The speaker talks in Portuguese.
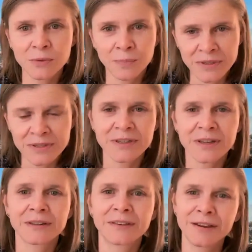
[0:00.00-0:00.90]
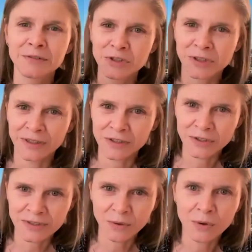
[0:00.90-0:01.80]
ou pode ser que tenham
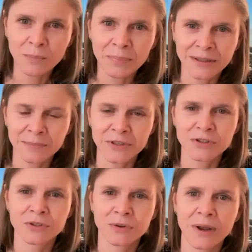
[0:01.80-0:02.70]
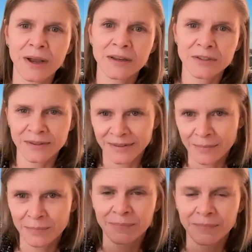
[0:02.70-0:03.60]
estrelas que são completamente de quarks,
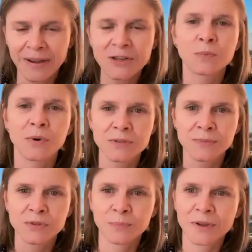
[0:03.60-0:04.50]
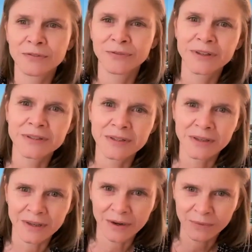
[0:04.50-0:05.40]
até mais próximo à superfície,
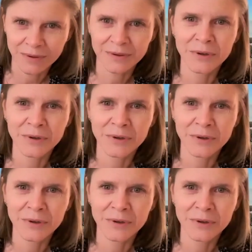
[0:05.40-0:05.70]
que é o,